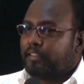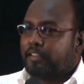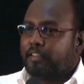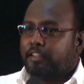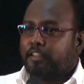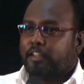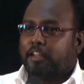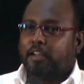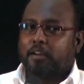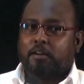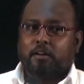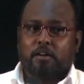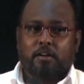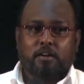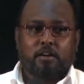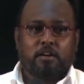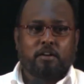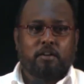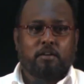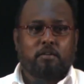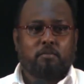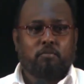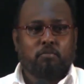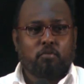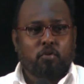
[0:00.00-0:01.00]
இந்த
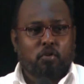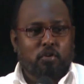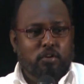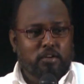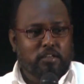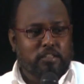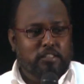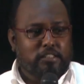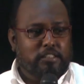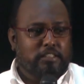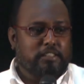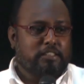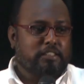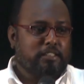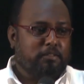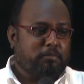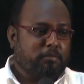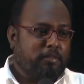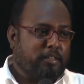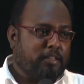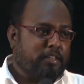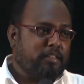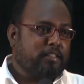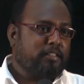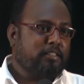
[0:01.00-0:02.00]

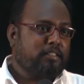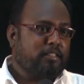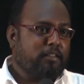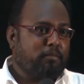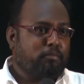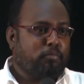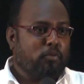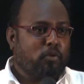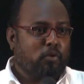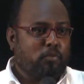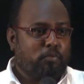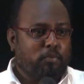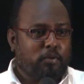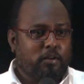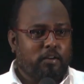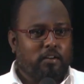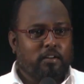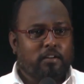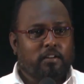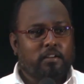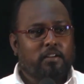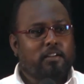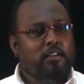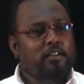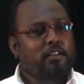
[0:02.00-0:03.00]
மோனர்ஜிசம்மை சப்போர்ட்
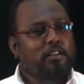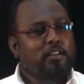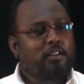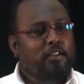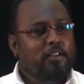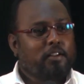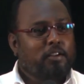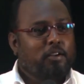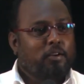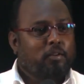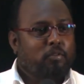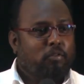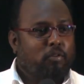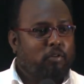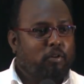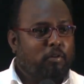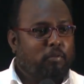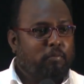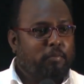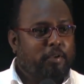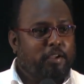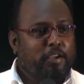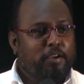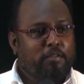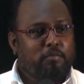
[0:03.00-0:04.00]
பண்ணுற ஒரு
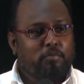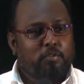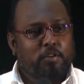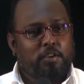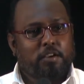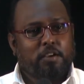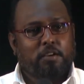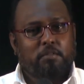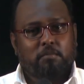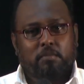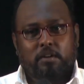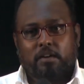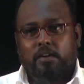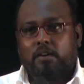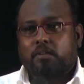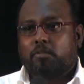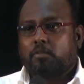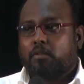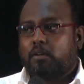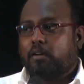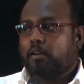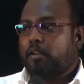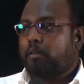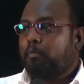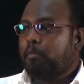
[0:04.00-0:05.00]
மிக முக்கியமான
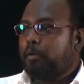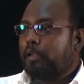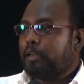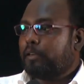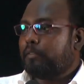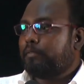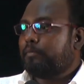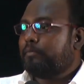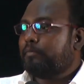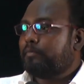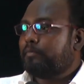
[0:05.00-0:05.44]
ஒரு நபர்